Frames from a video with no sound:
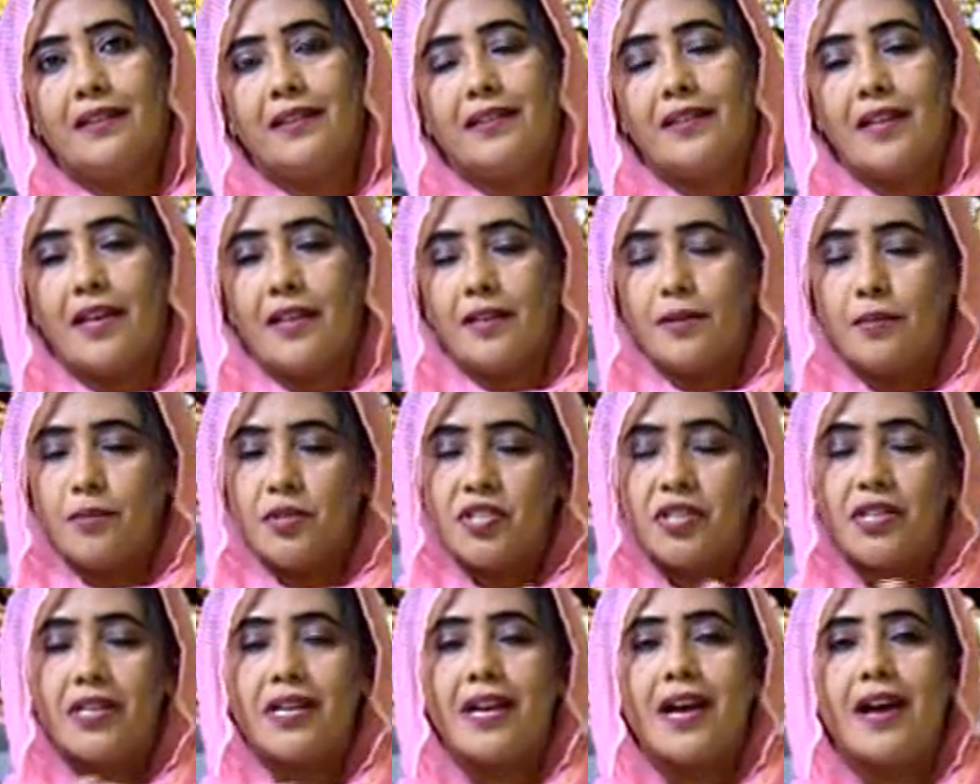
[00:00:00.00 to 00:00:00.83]
يعني
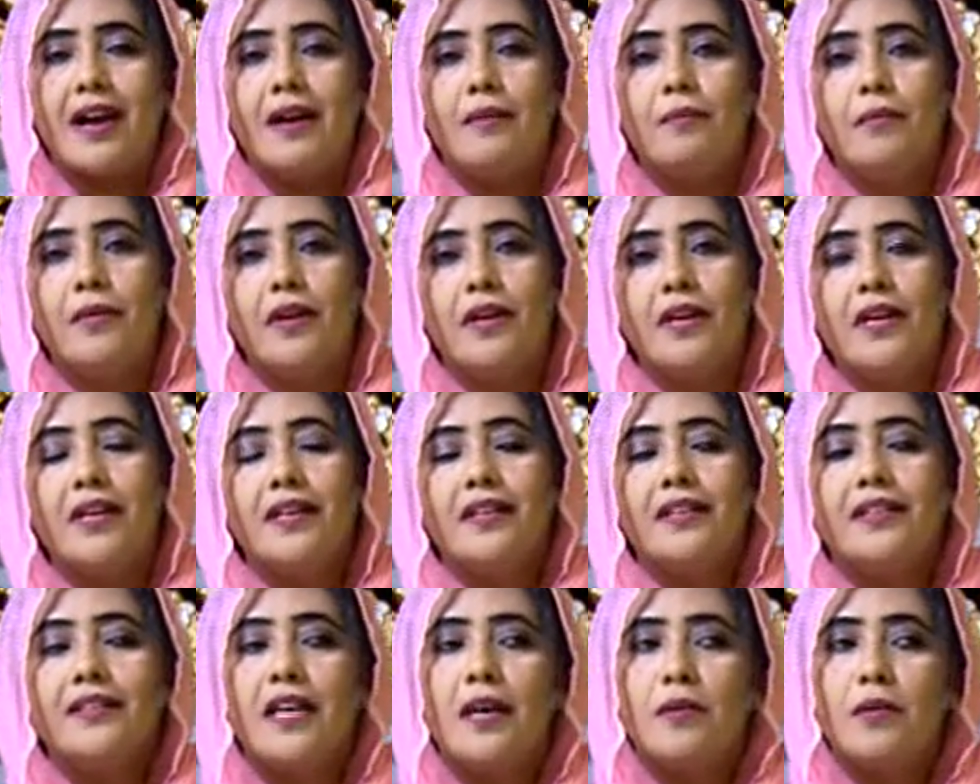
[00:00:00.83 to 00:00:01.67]
بشكل عام
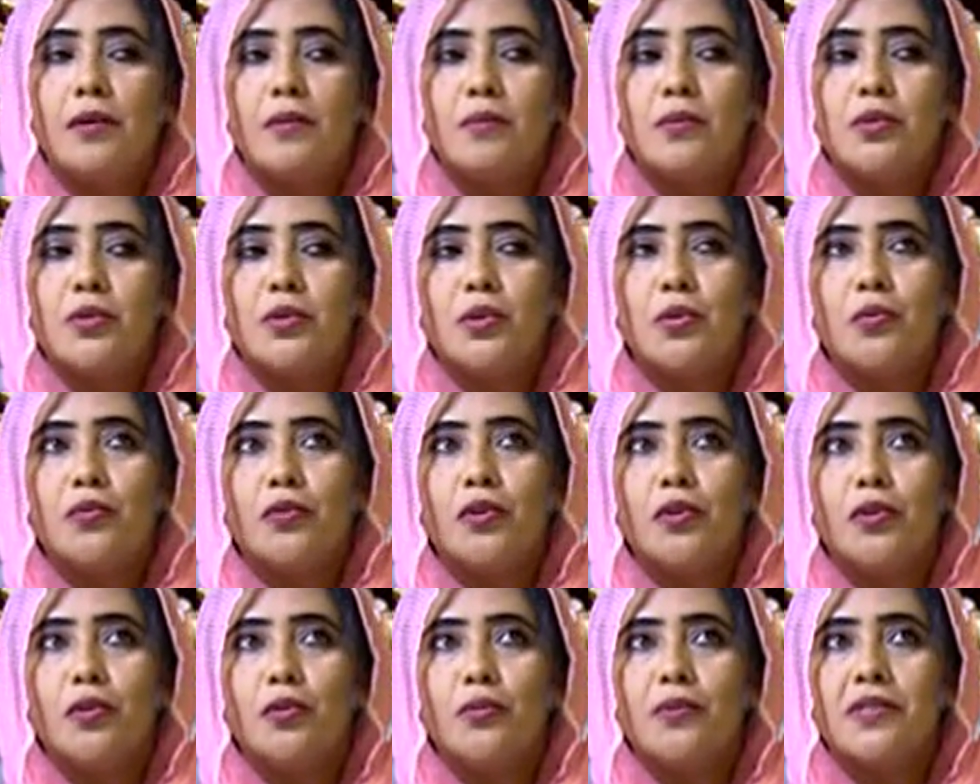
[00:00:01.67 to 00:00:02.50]
دائما بيشكوا
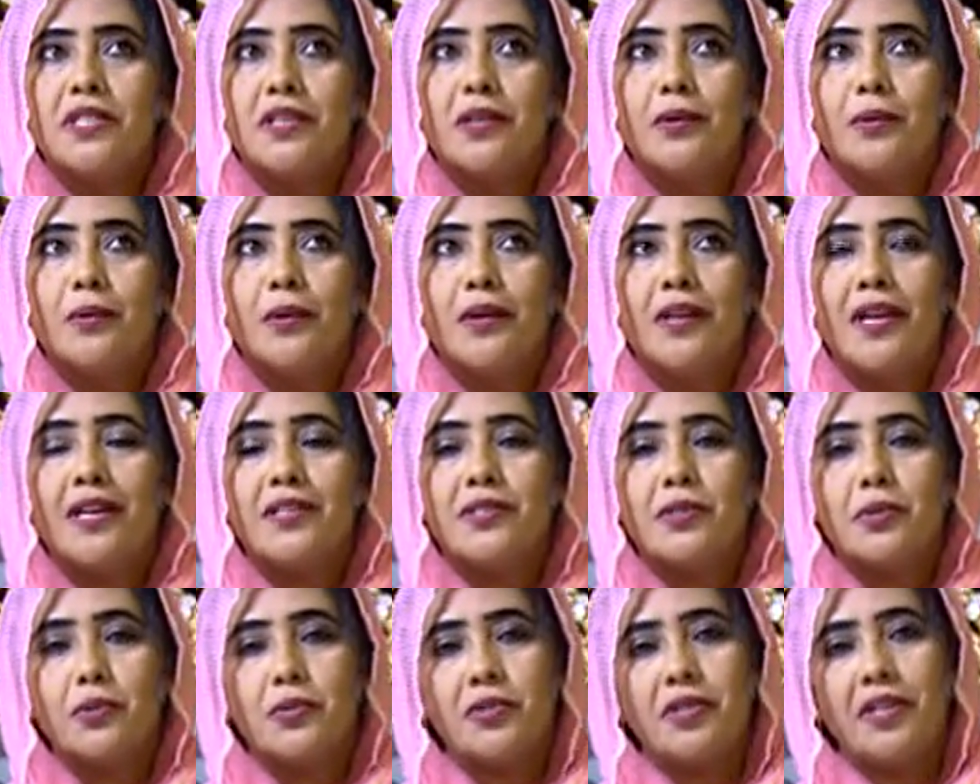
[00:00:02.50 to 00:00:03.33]
في انه مثلا والله
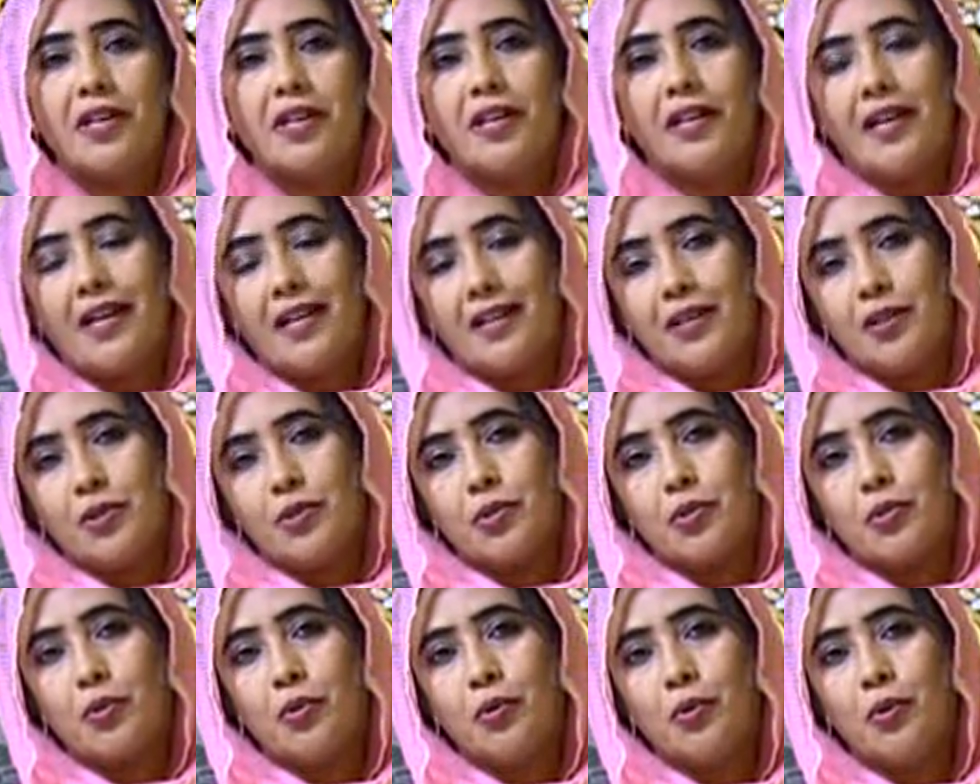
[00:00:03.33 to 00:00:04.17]
زوجي قال لي خلي
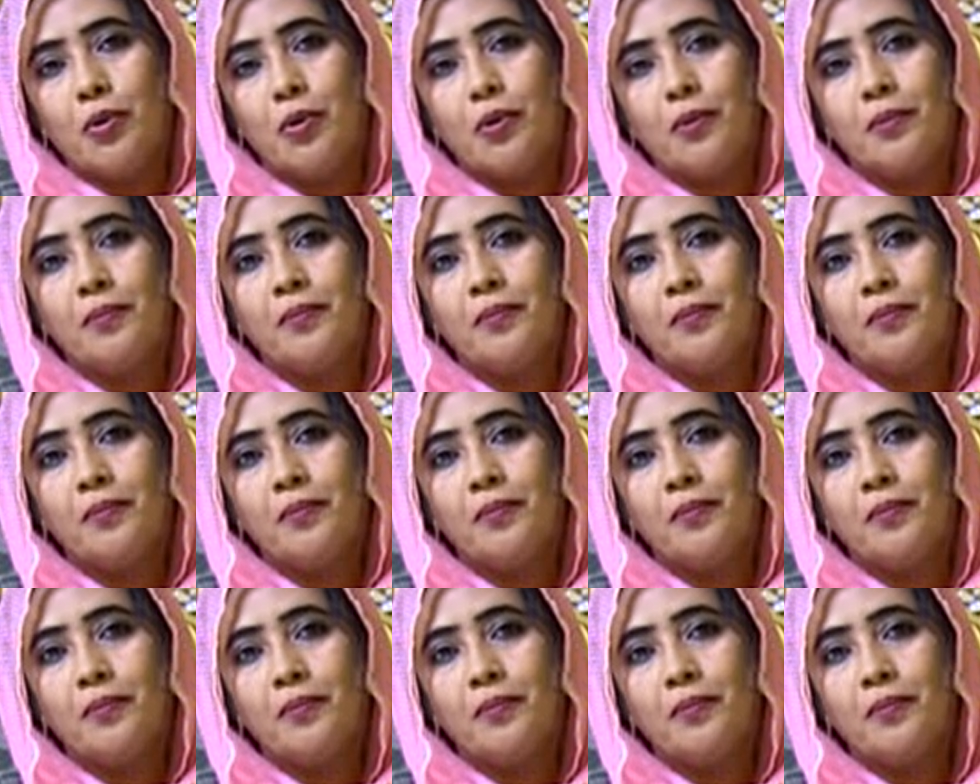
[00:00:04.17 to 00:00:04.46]
الشغل